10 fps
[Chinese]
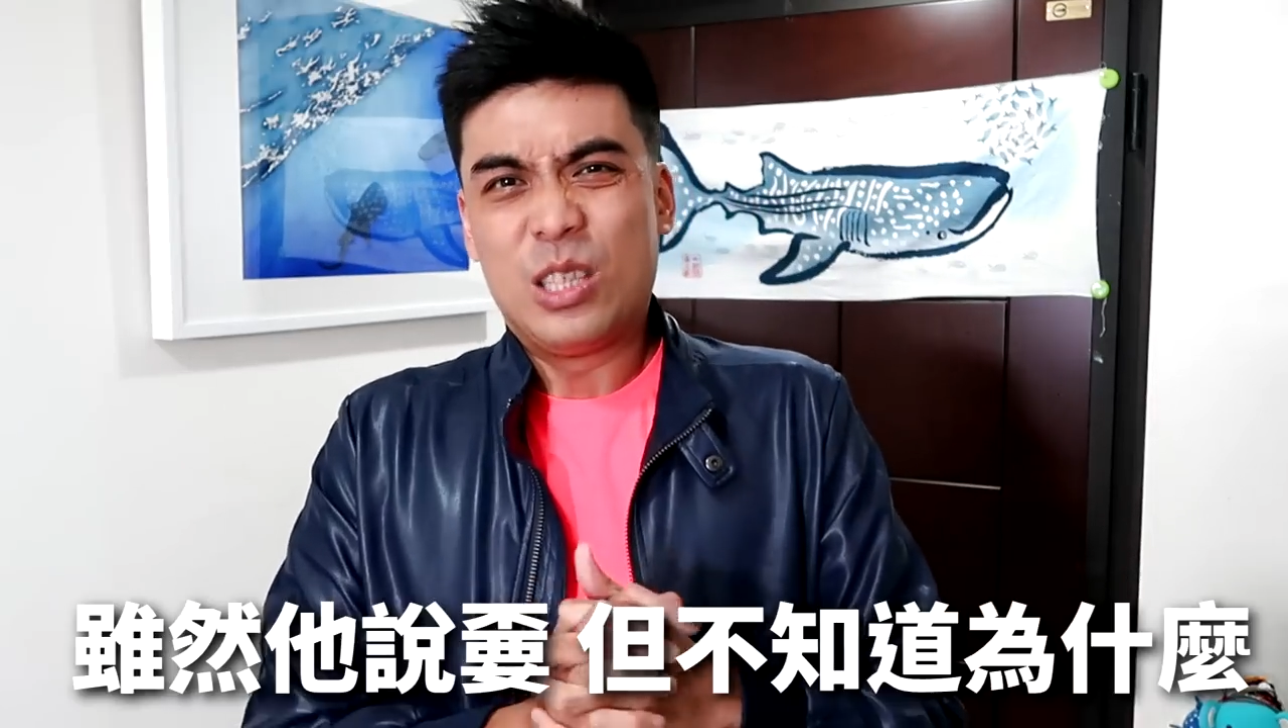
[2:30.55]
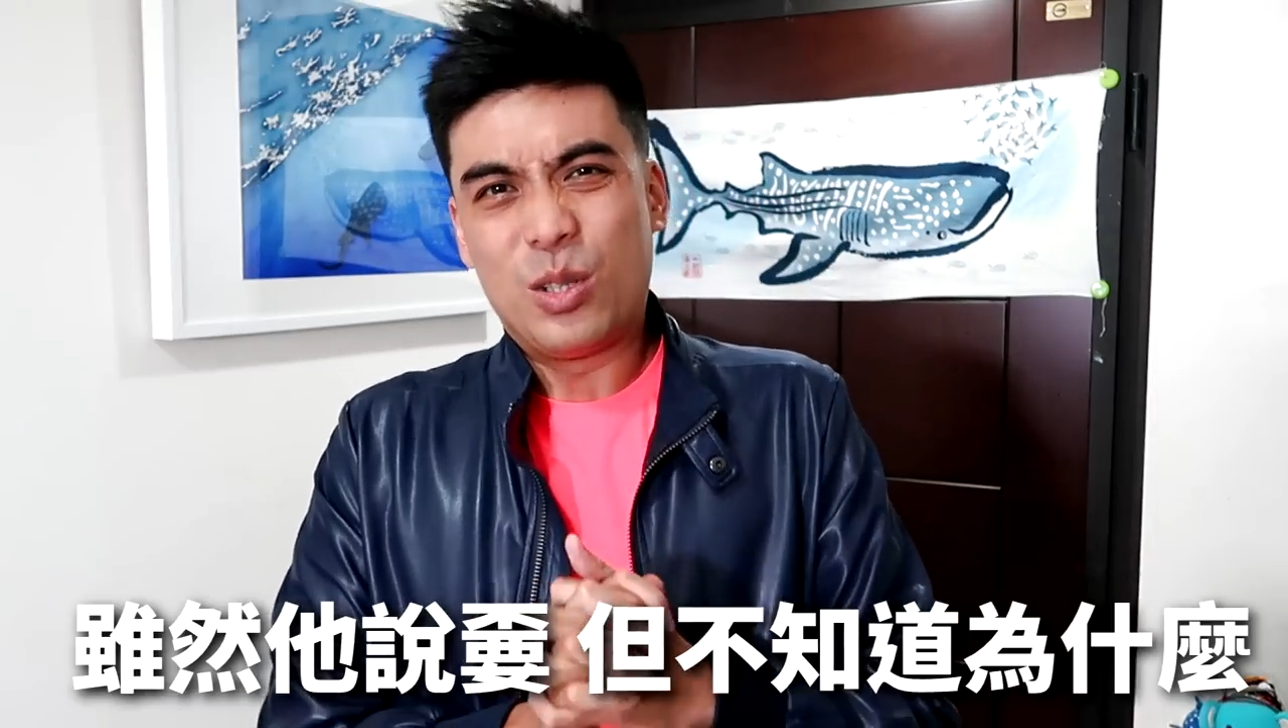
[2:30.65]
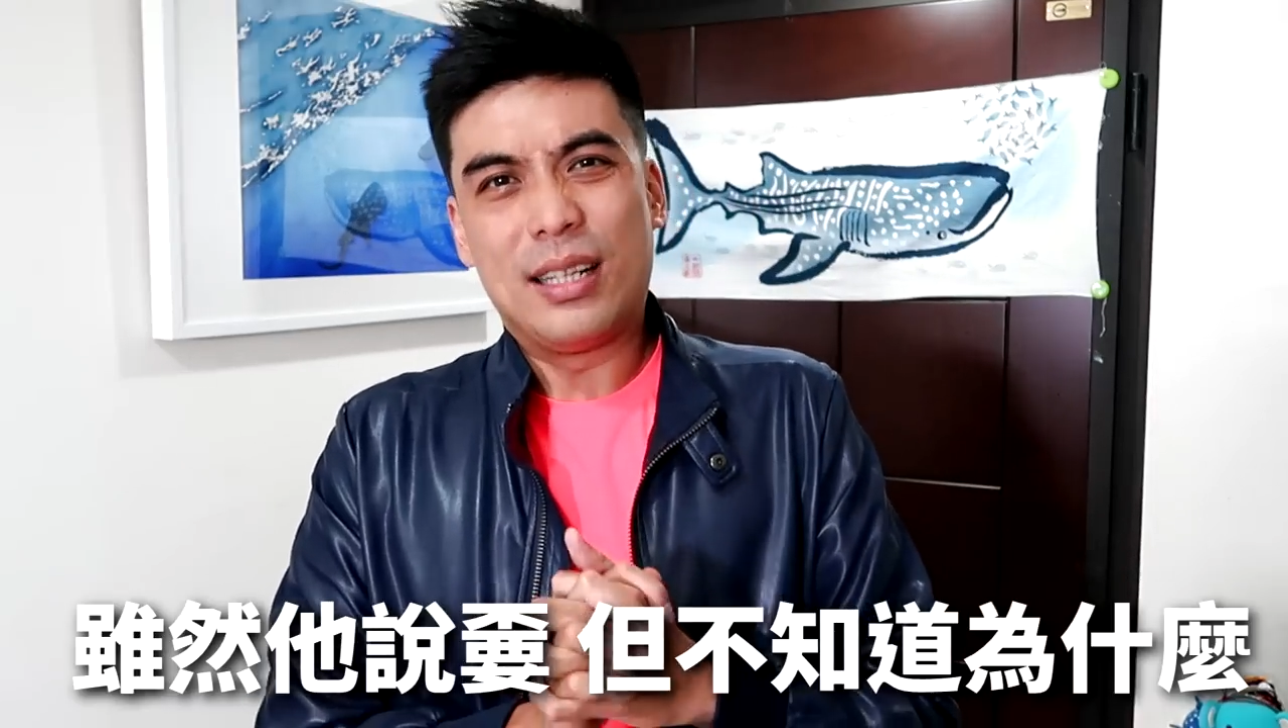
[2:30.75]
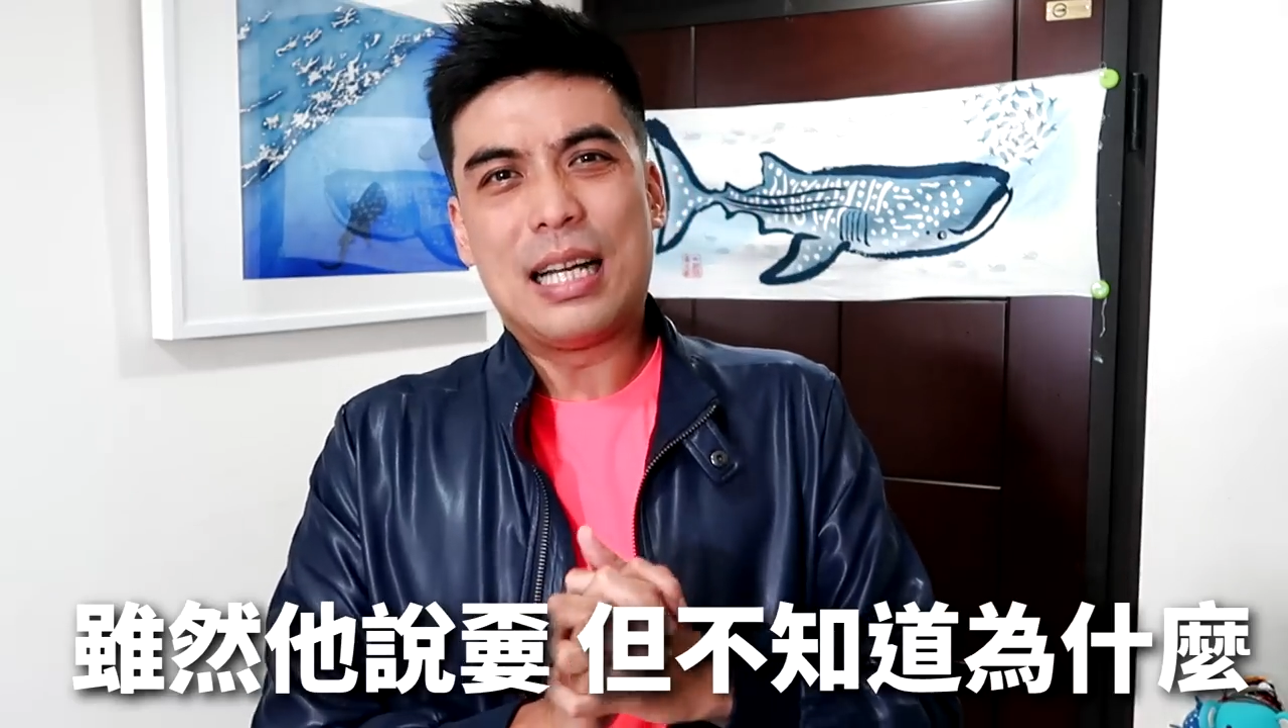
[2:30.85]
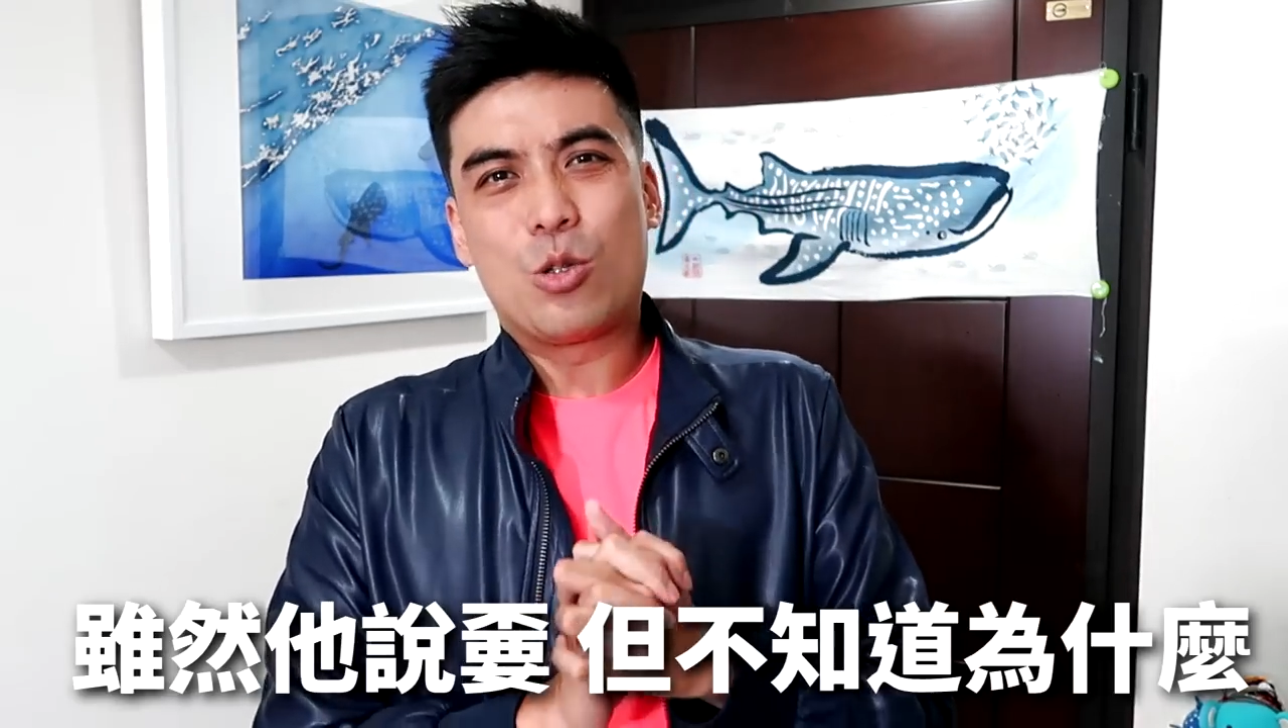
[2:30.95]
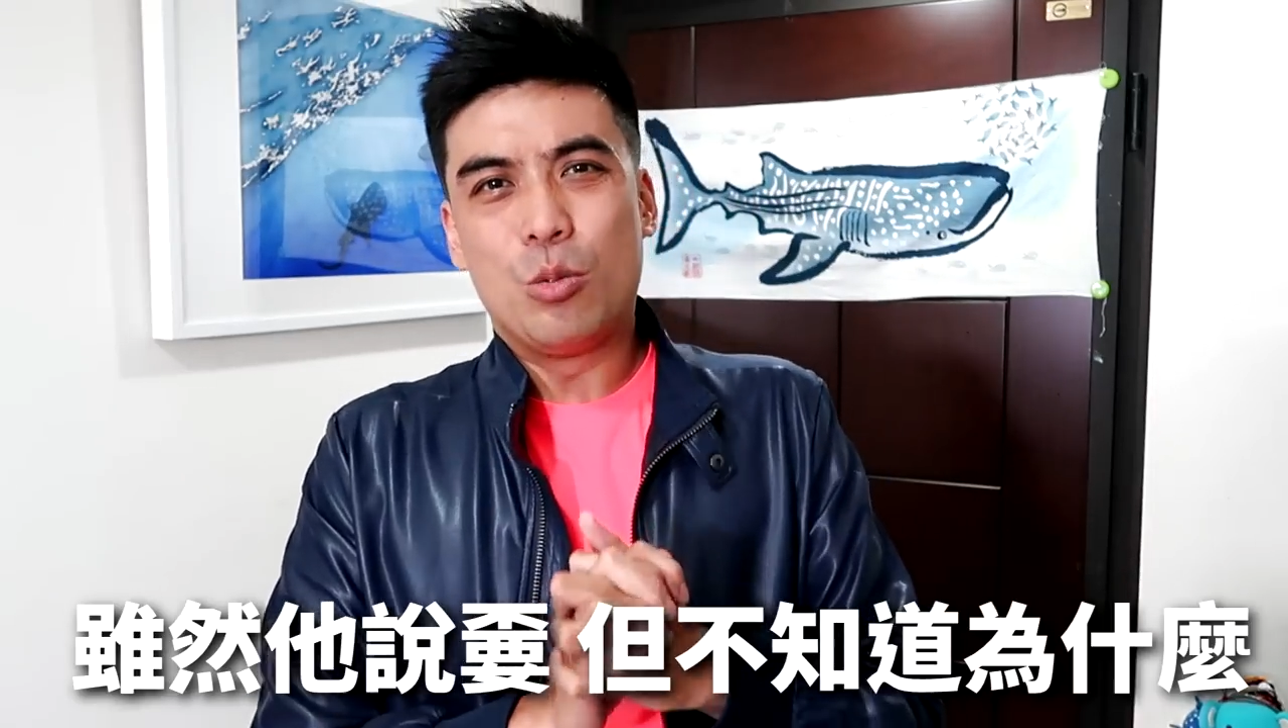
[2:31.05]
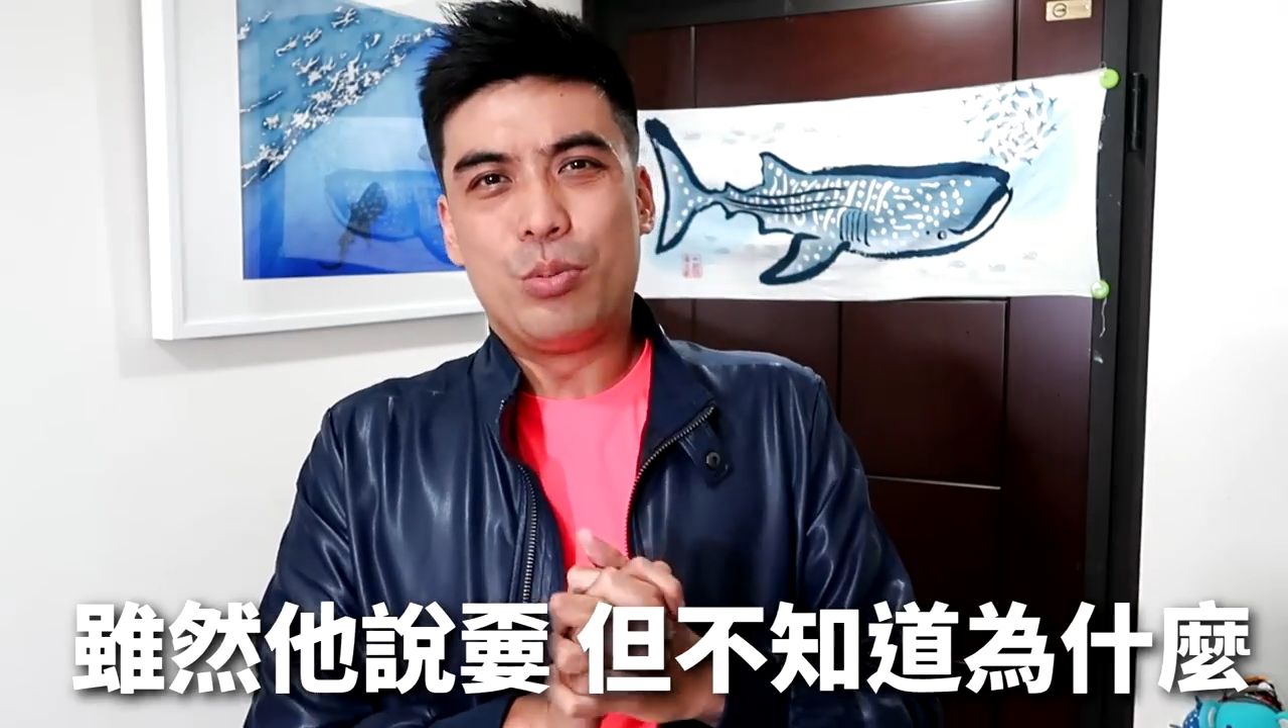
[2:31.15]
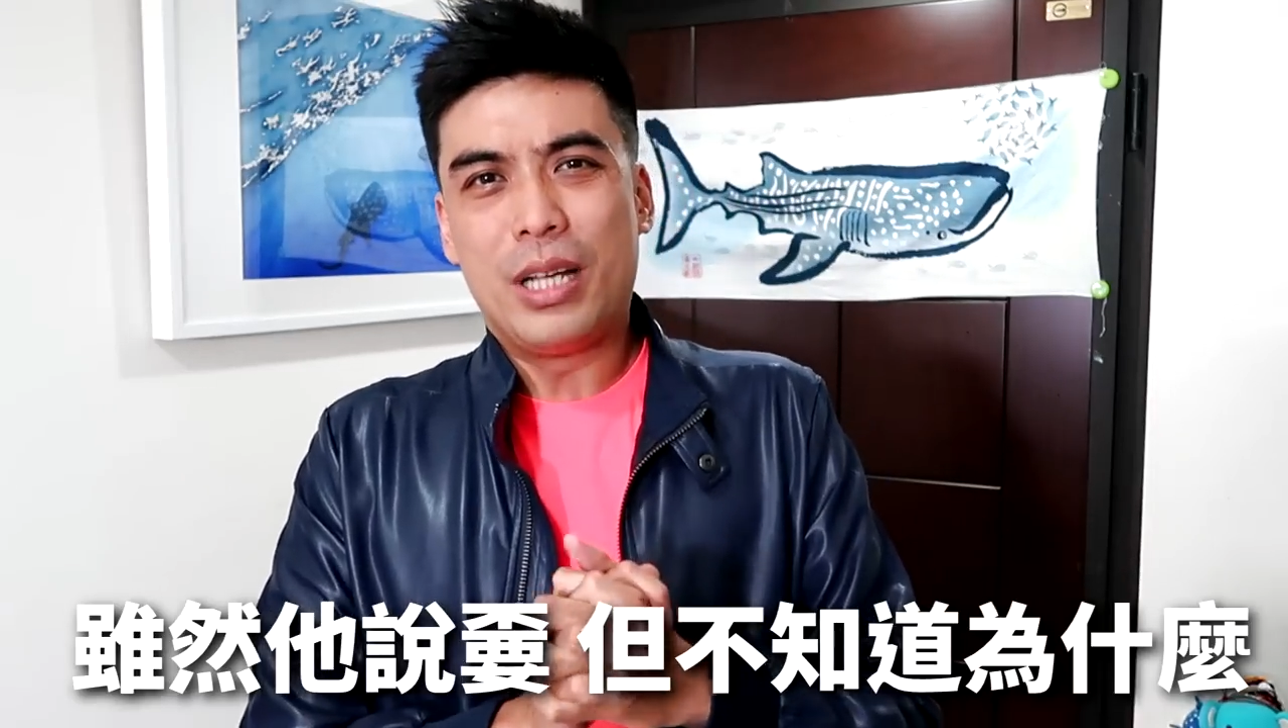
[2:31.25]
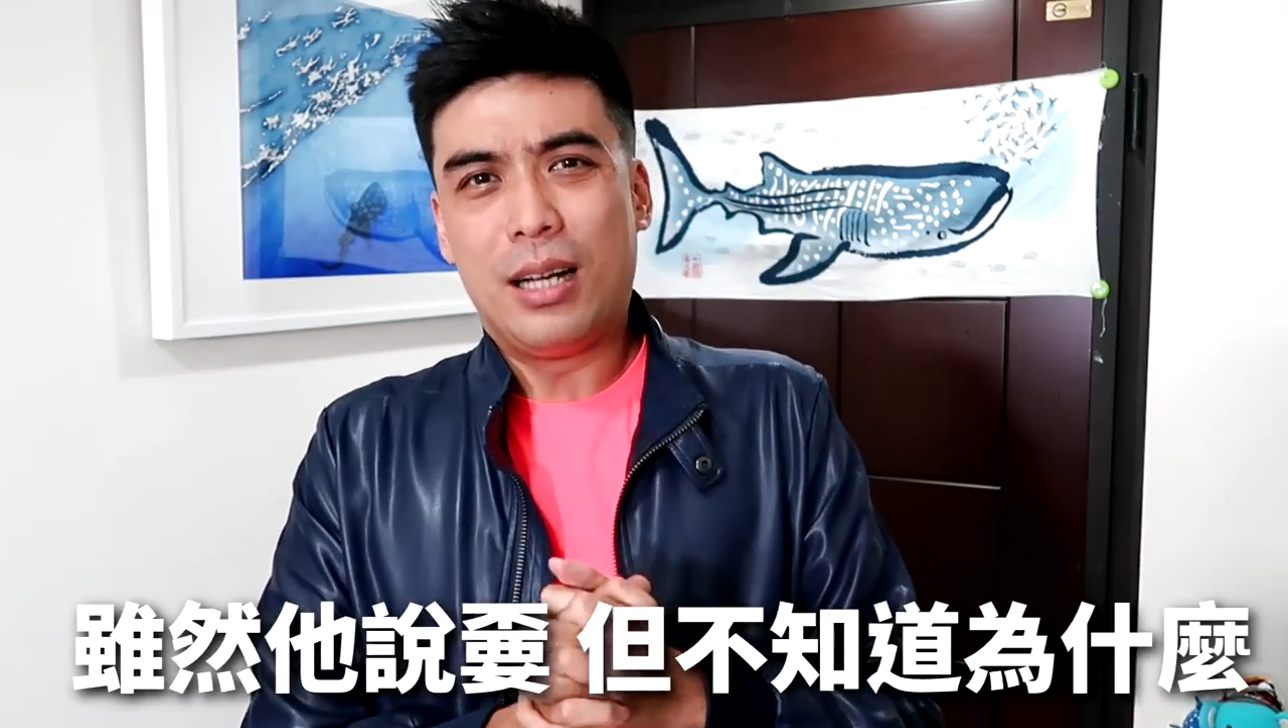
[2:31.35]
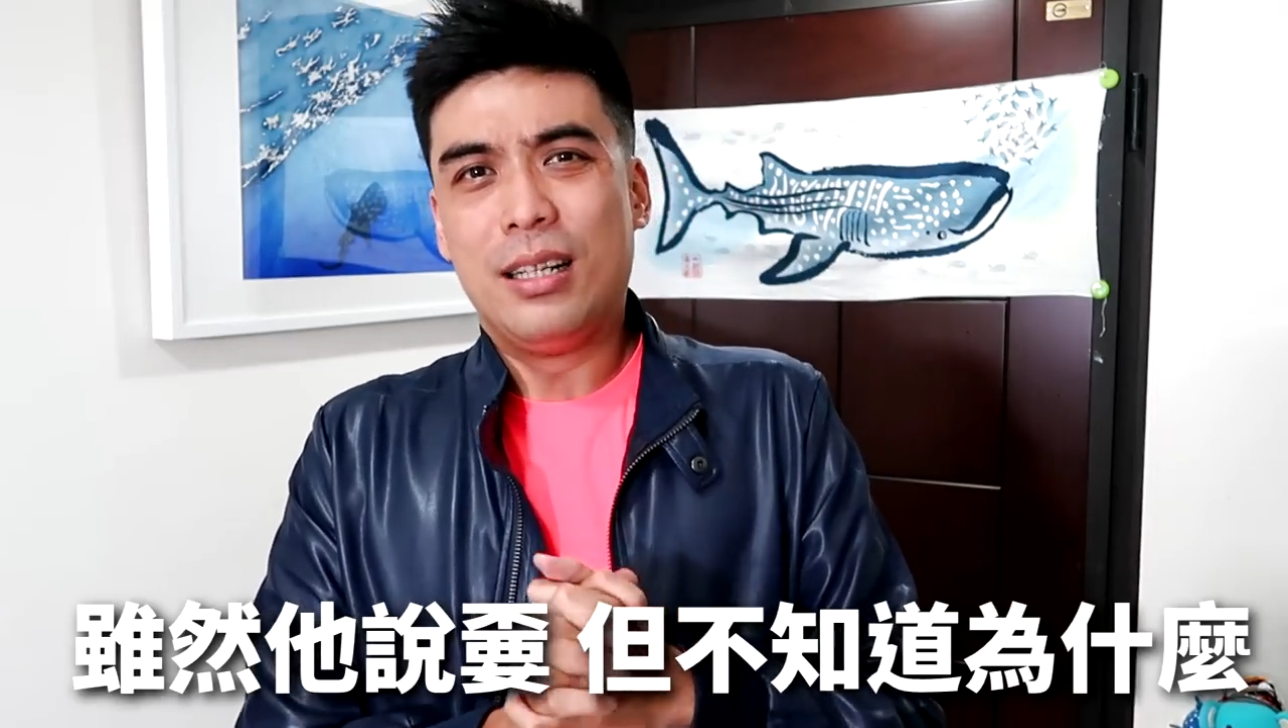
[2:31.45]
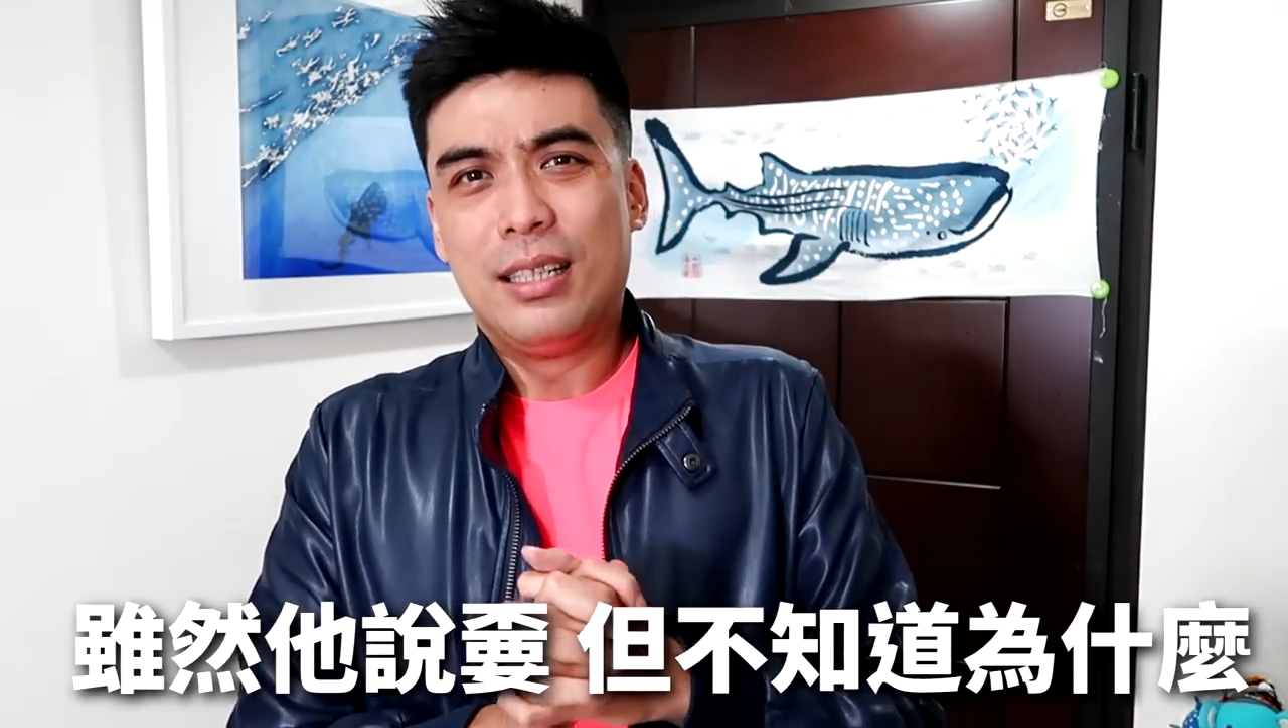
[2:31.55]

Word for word: 虽然他说不要，